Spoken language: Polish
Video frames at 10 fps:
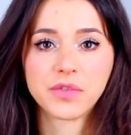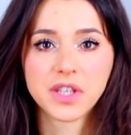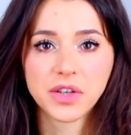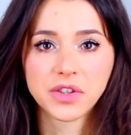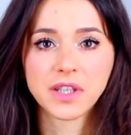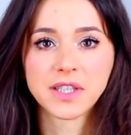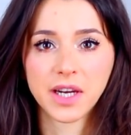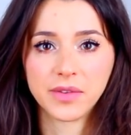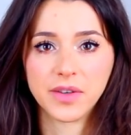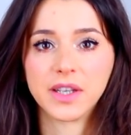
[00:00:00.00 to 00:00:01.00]
fisiorzel,
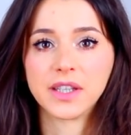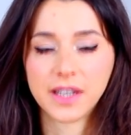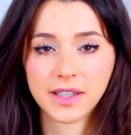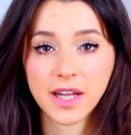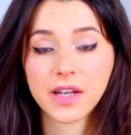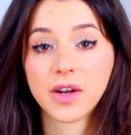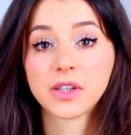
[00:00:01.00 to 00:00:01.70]
cerawę i tak dalej.